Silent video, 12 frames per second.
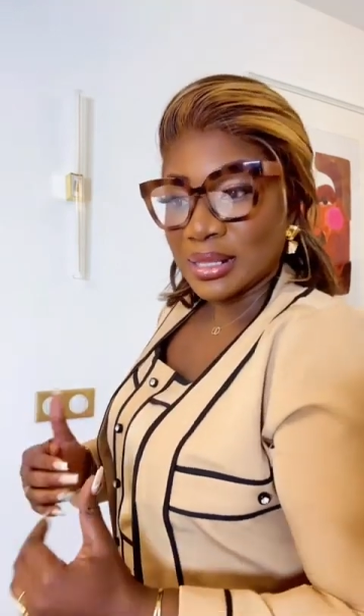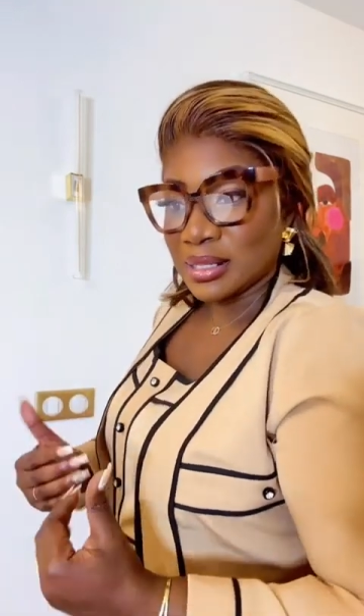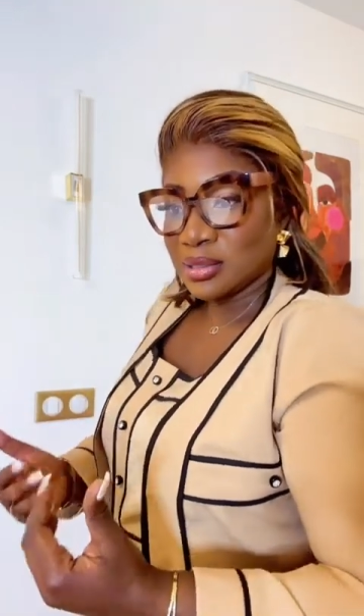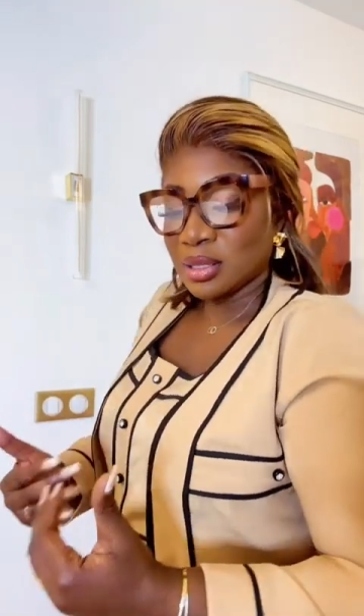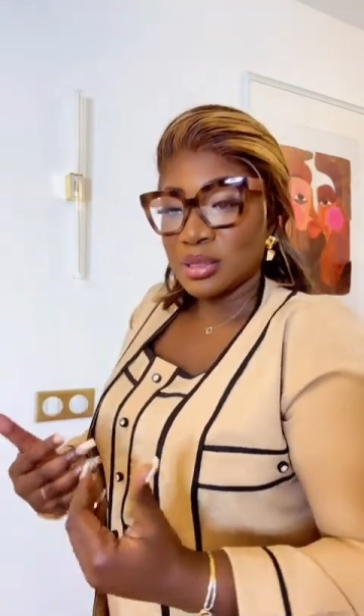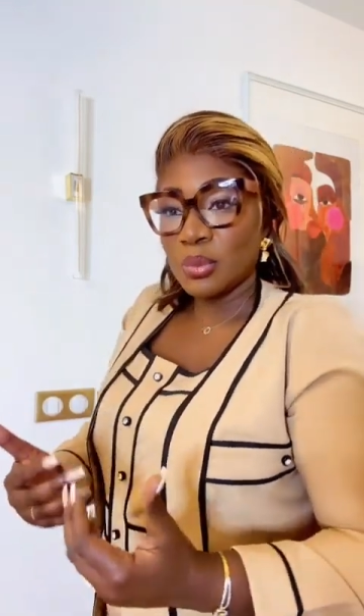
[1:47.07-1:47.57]
tes
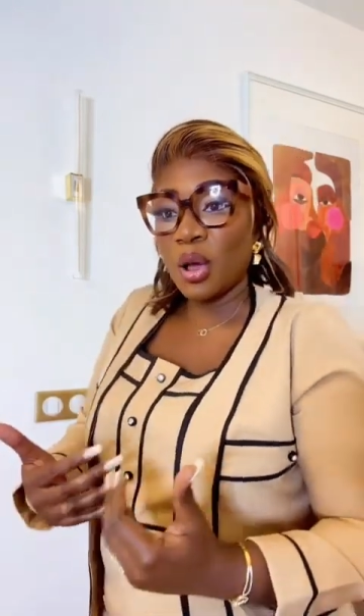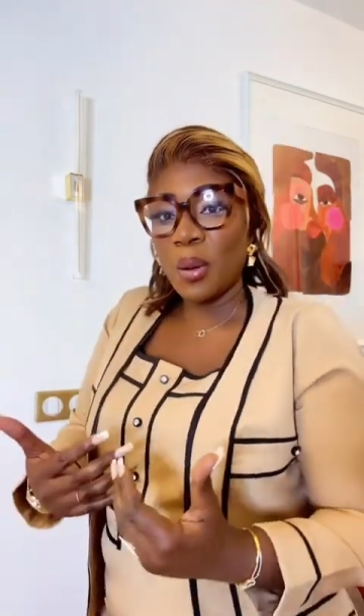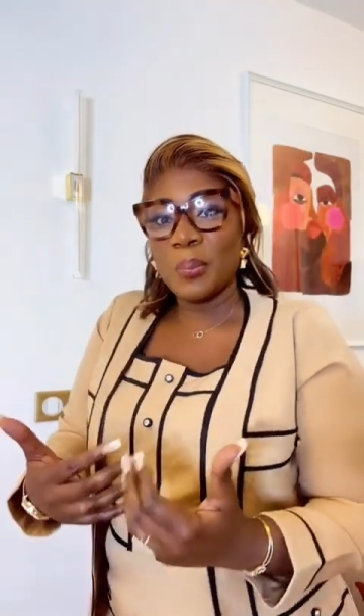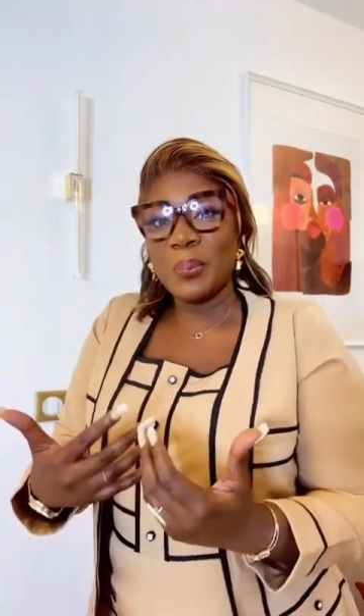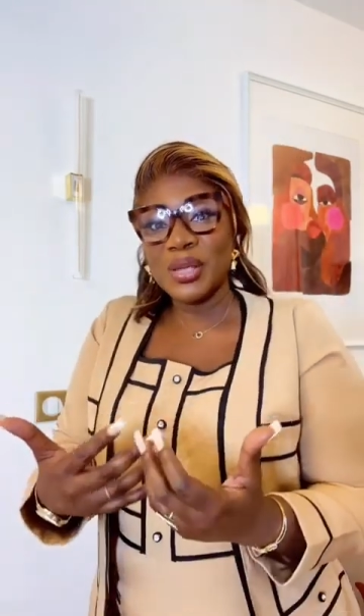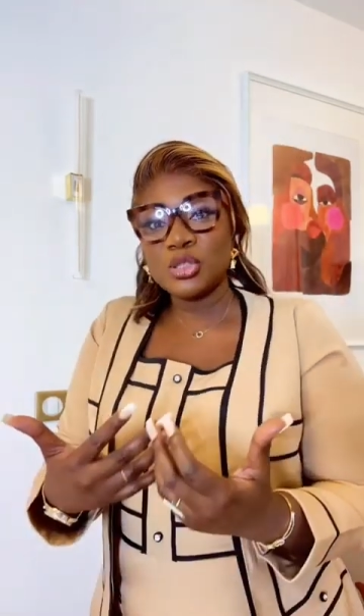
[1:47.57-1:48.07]
sentiments
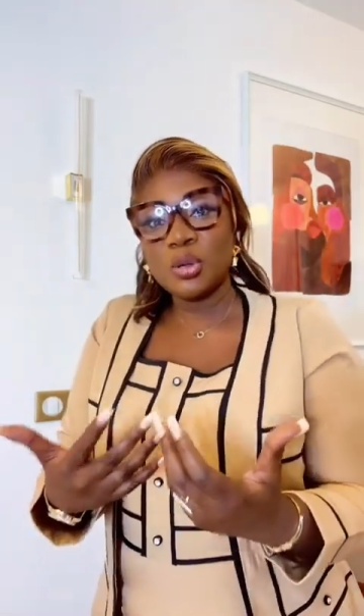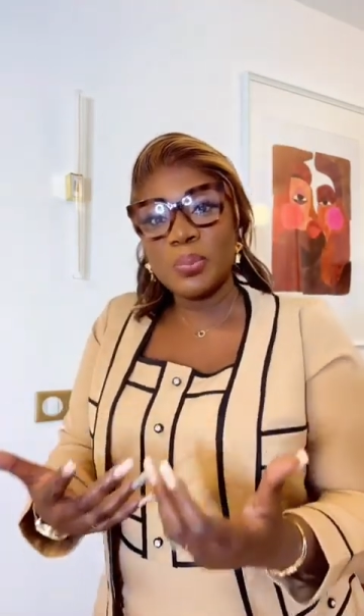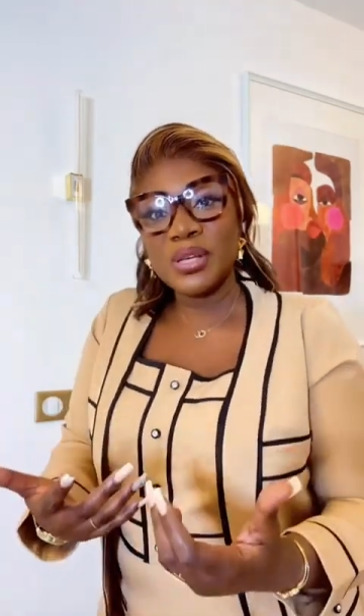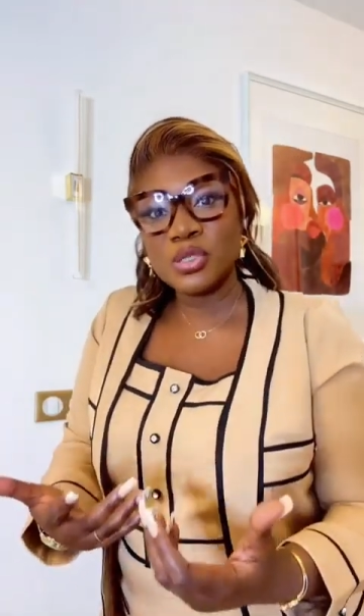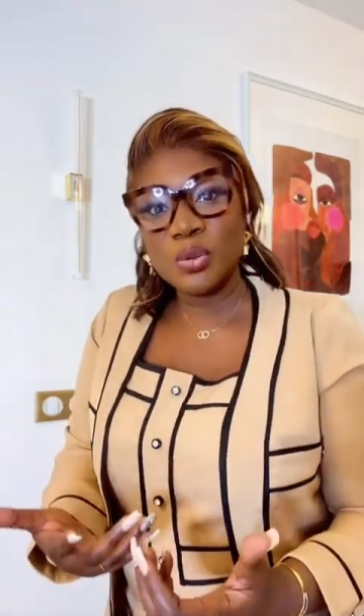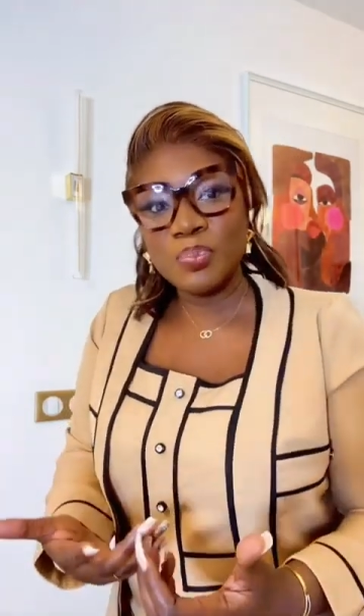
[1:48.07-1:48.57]
empêchent une
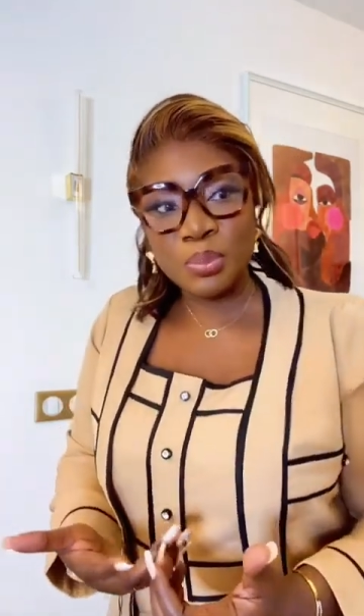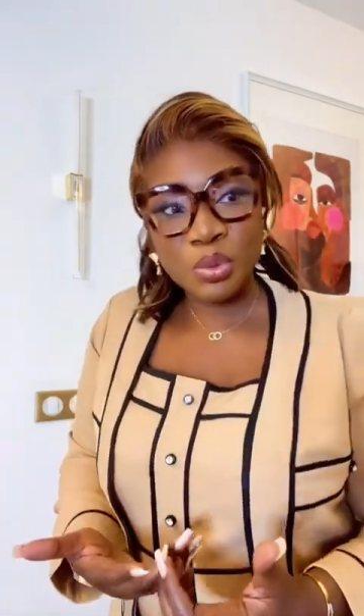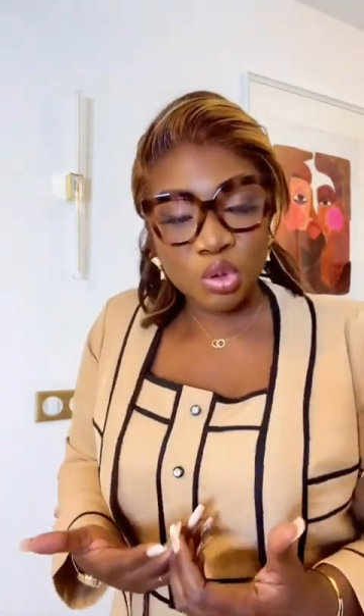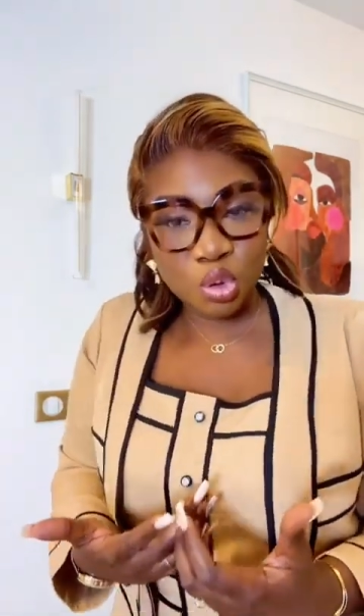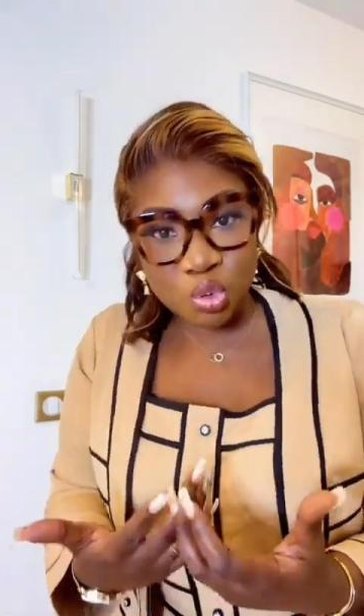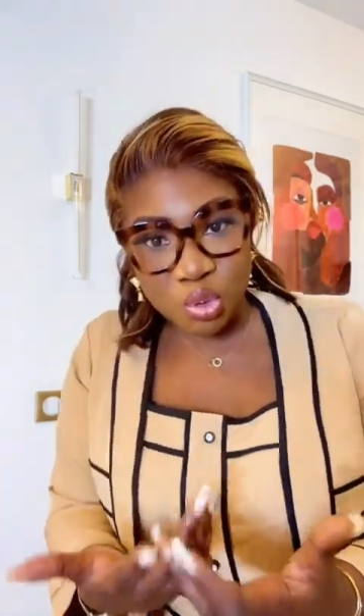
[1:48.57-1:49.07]
personne
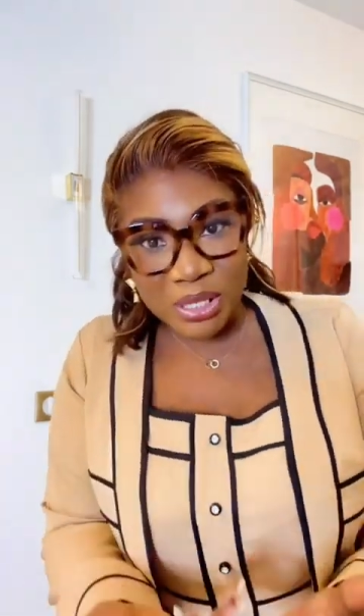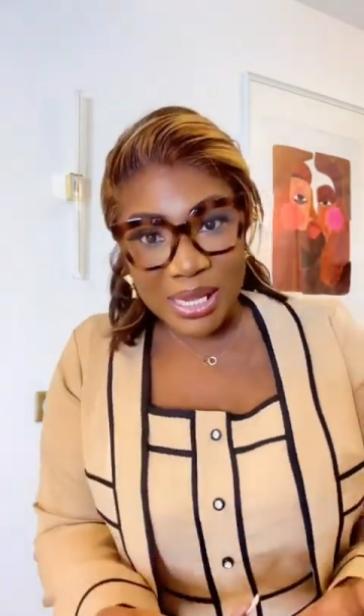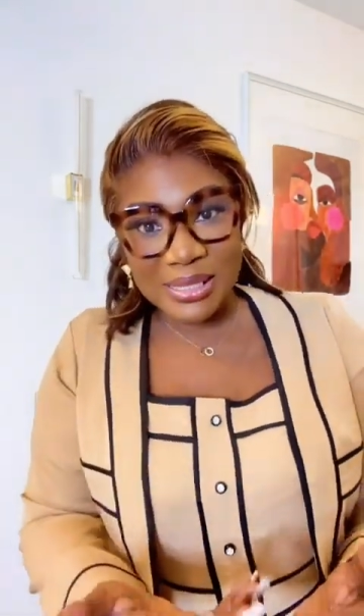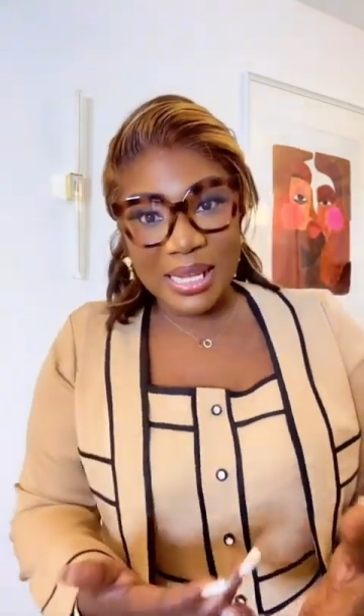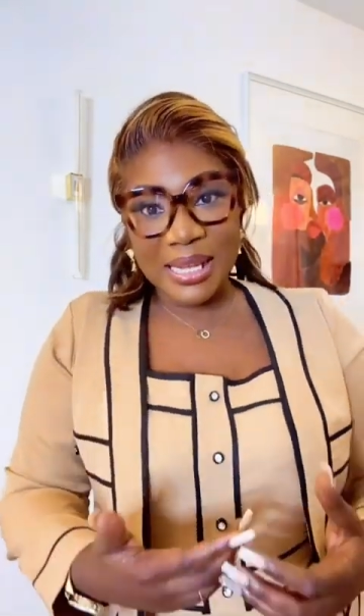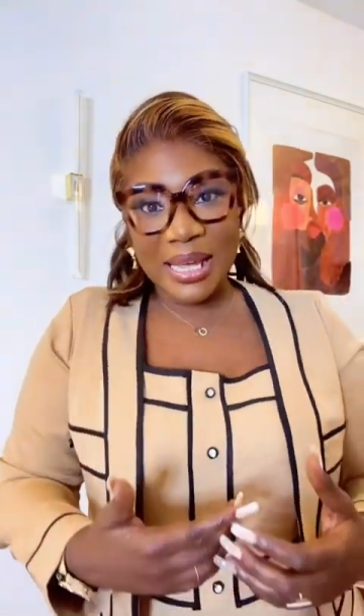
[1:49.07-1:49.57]
de toucher à
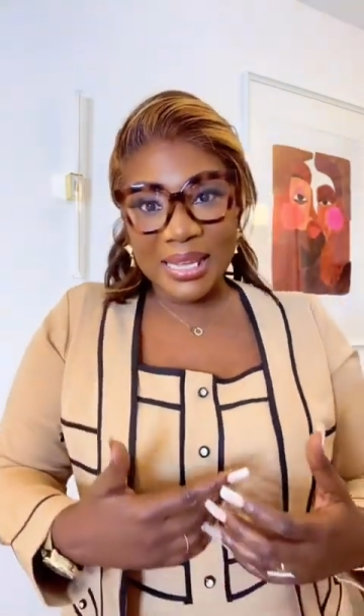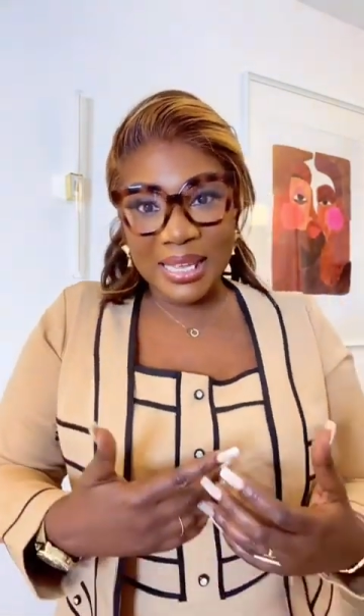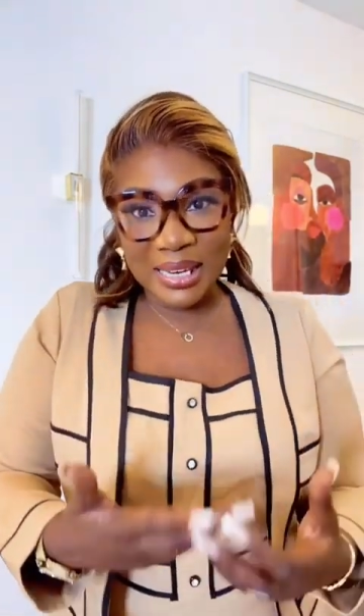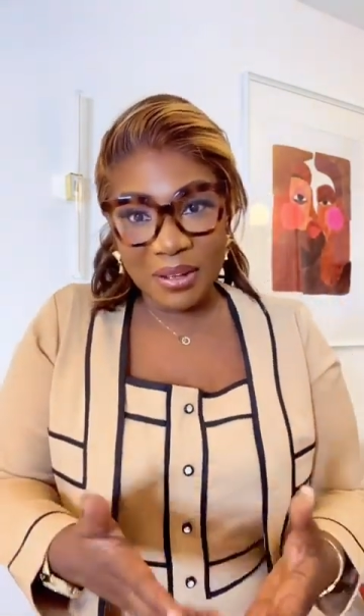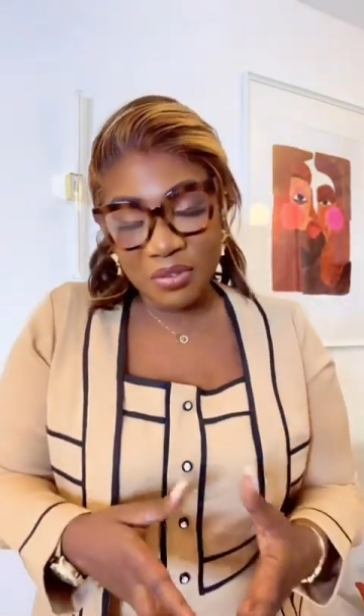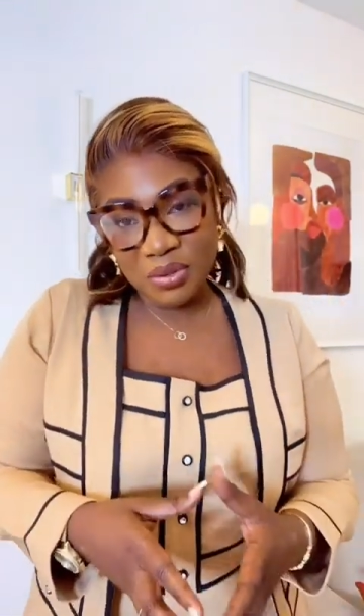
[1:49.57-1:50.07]
sa carrière,
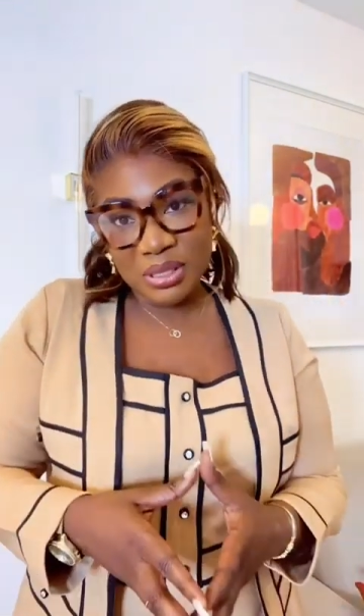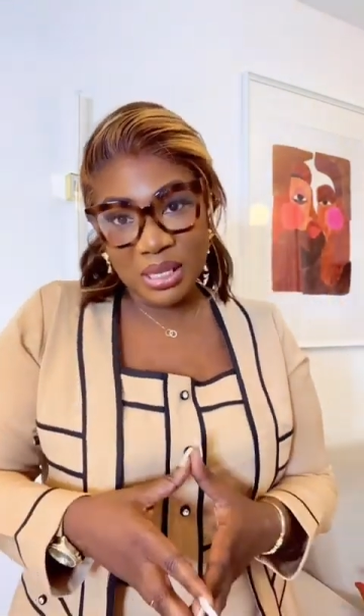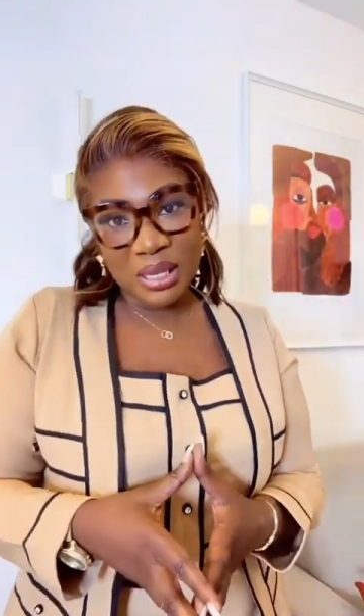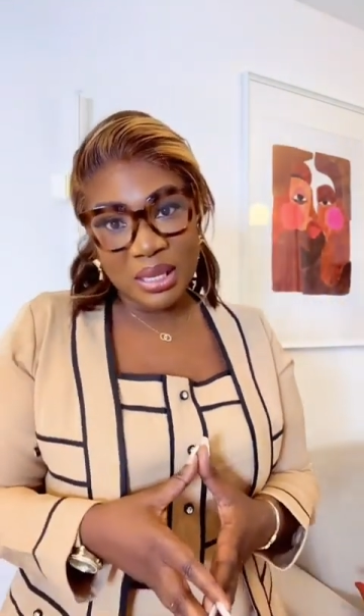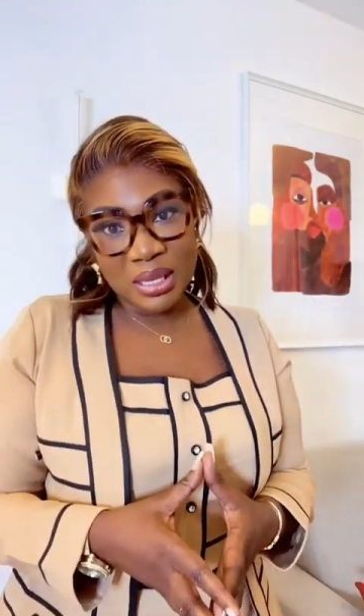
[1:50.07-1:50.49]
d'avancer.